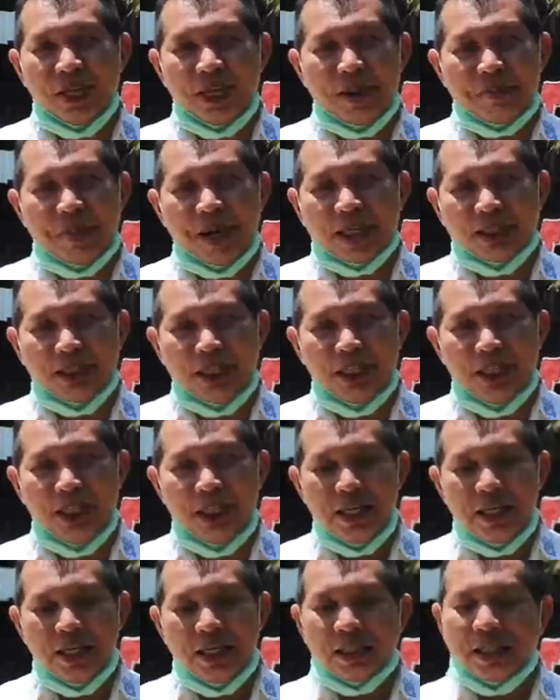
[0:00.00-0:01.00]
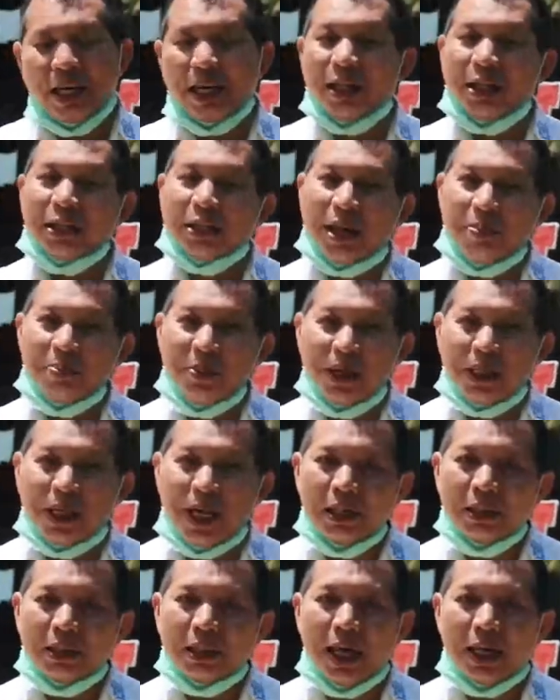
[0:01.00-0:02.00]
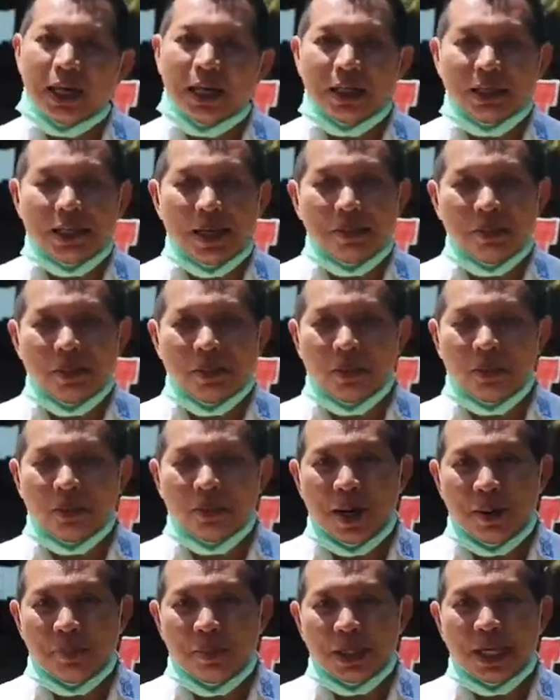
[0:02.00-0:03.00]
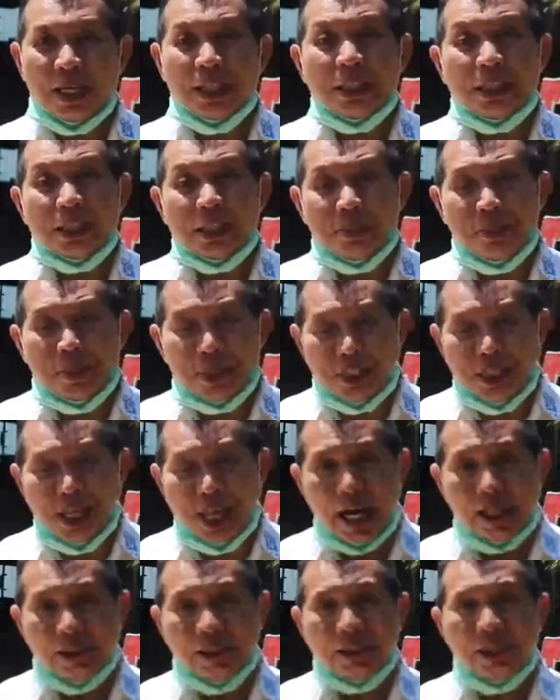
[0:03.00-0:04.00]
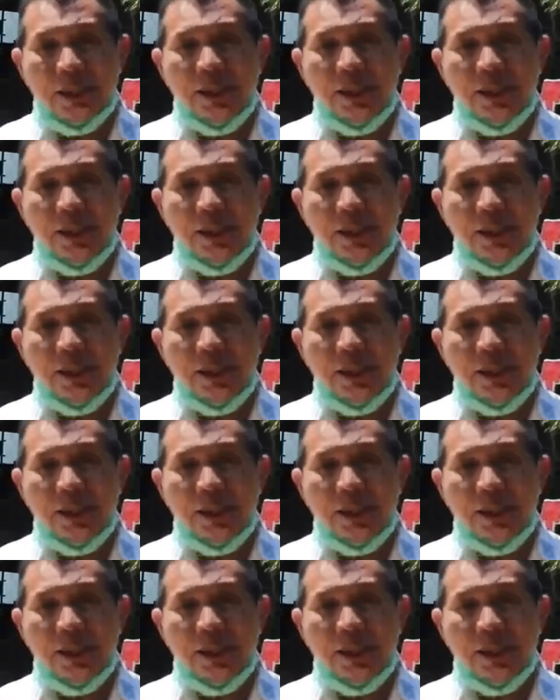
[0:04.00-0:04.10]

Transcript: Nah paket ini kita tampilkan karena kita mau menampilkan kebersihan,